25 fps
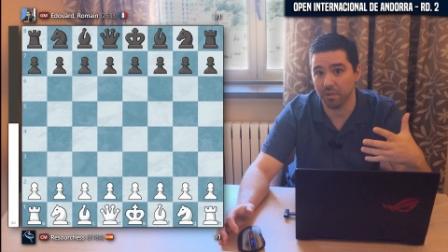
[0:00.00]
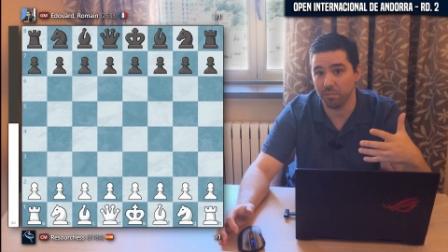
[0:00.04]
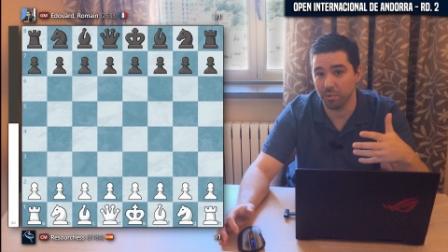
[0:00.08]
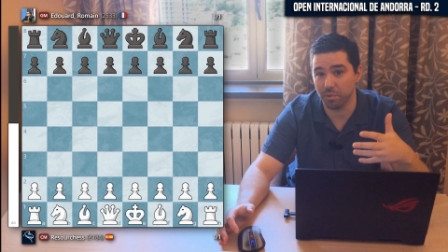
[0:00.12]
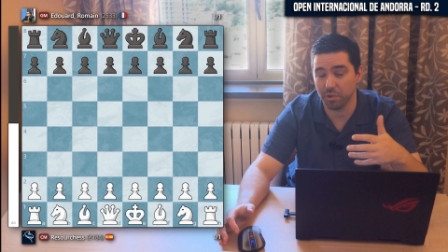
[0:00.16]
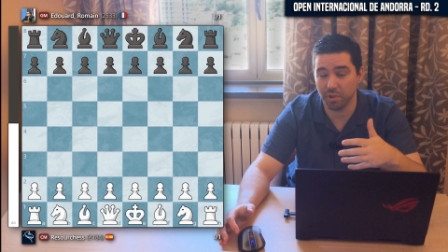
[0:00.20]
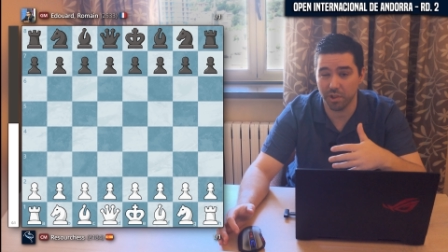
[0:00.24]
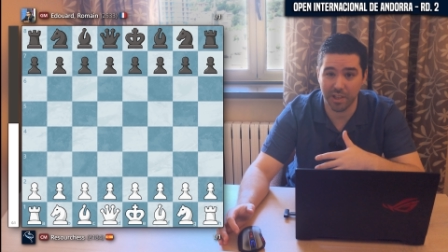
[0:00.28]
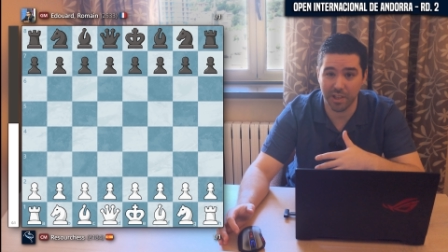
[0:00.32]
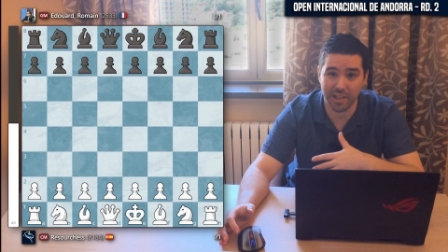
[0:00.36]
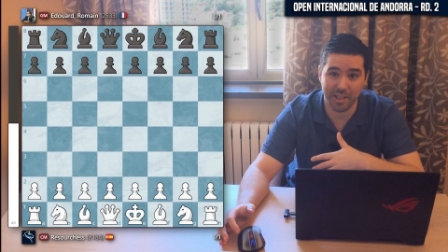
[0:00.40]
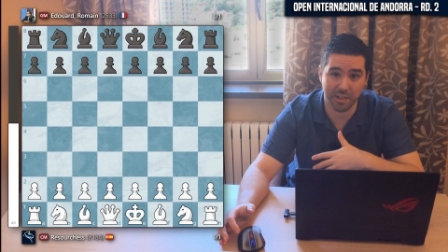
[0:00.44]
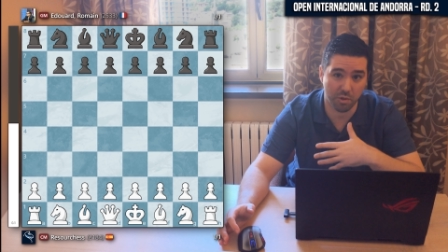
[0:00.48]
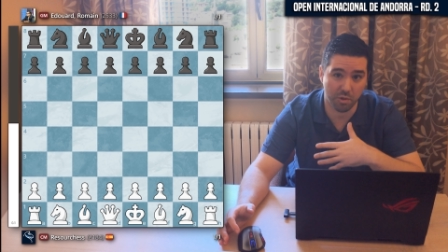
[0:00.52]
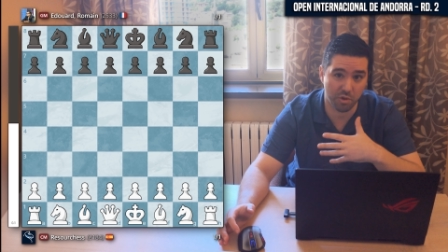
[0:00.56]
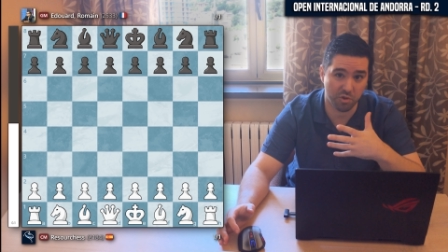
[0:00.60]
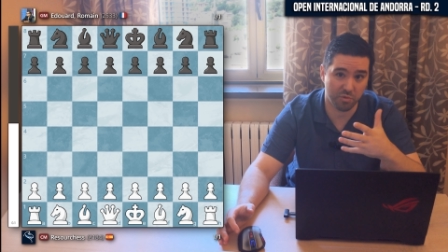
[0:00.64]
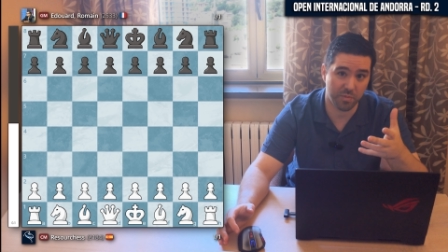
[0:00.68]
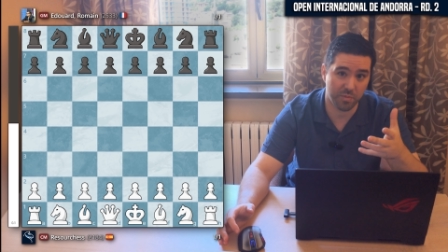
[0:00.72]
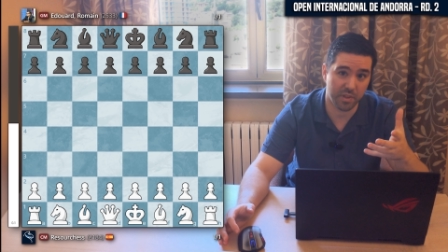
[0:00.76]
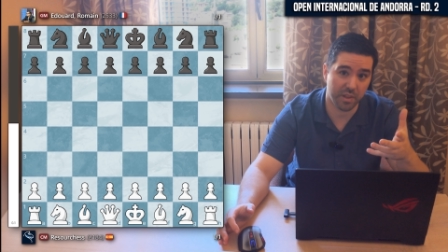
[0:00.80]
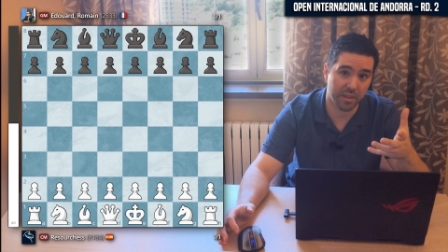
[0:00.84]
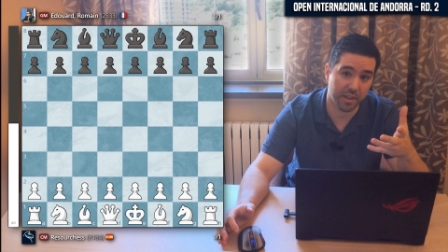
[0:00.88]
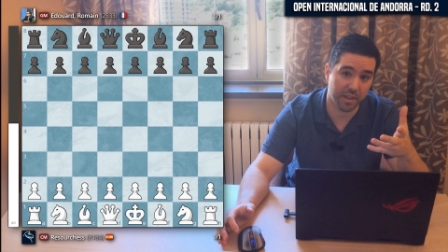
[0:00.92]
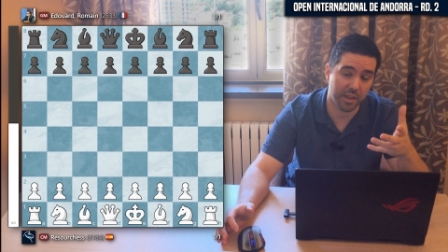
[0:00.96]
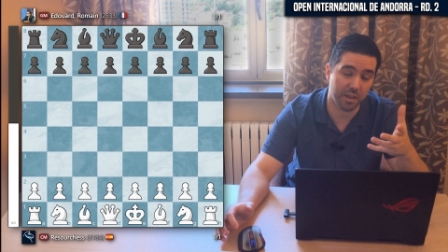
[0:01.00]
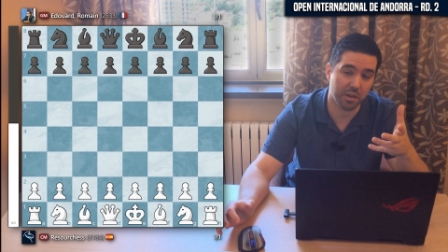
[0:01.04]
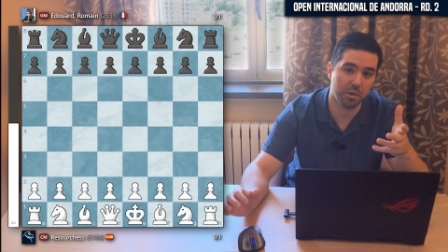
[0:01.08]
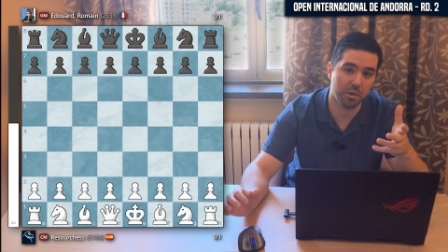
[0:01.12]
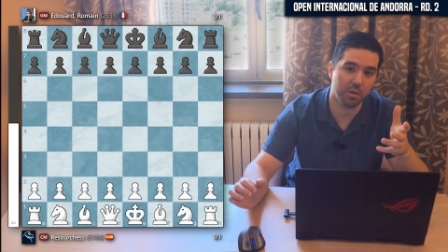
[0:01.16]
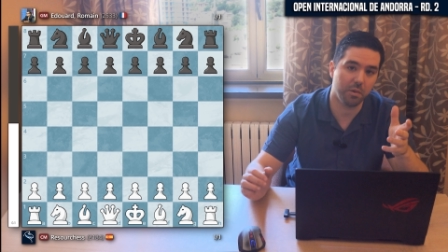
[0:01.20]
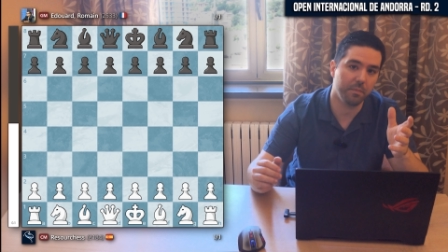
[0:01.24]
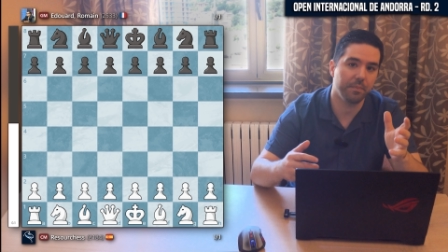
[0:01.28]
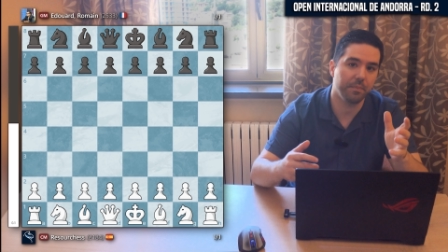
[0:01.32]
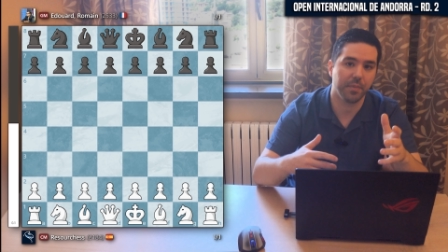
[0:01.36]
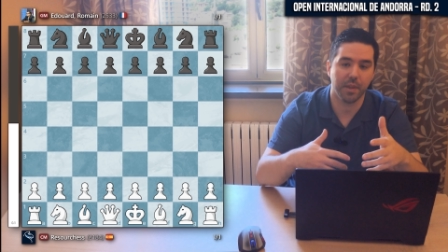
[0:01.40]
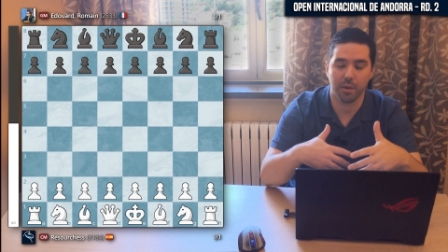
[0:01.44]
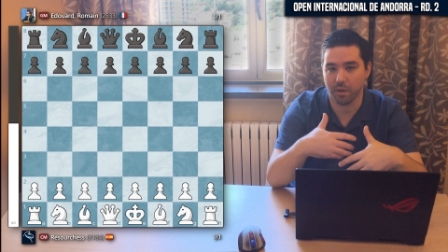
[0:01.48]
del mundo en el año
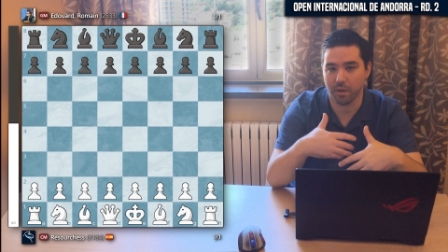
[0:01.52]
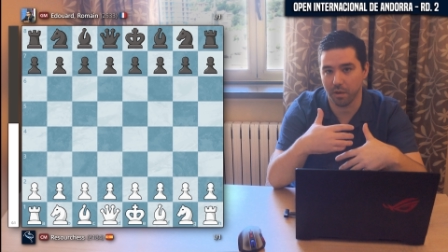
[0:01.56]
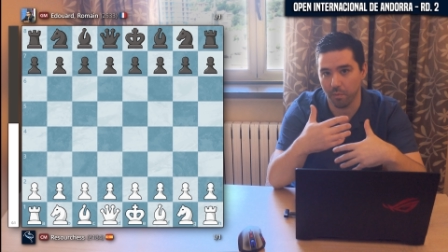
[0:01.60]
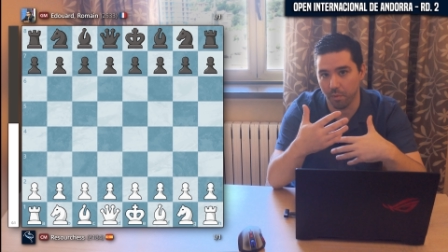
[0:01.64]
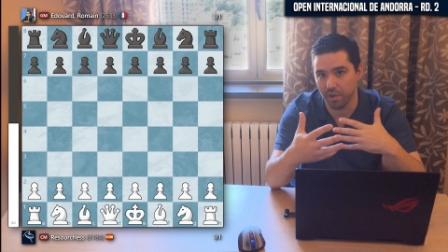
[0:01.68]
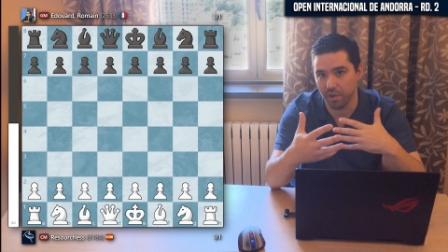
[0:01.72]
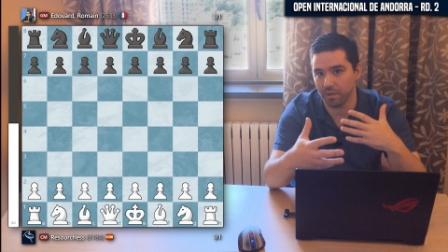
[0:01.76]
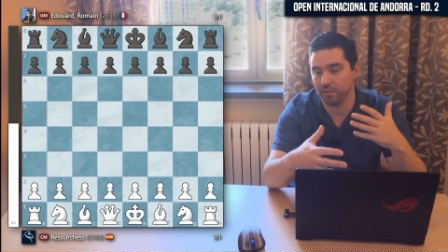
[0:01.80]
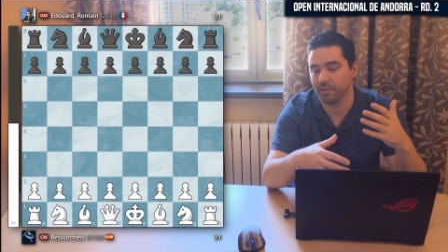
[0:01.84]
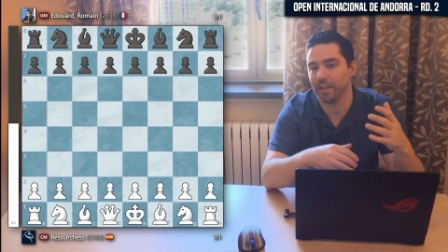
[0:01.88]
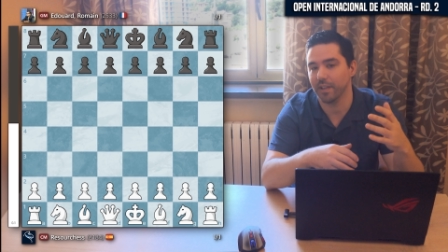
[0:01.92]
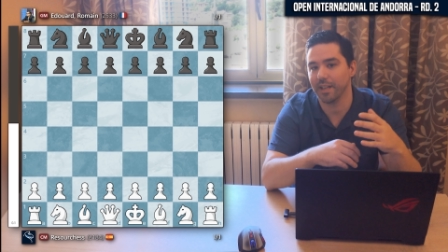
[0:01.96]
2005, aunque bueno,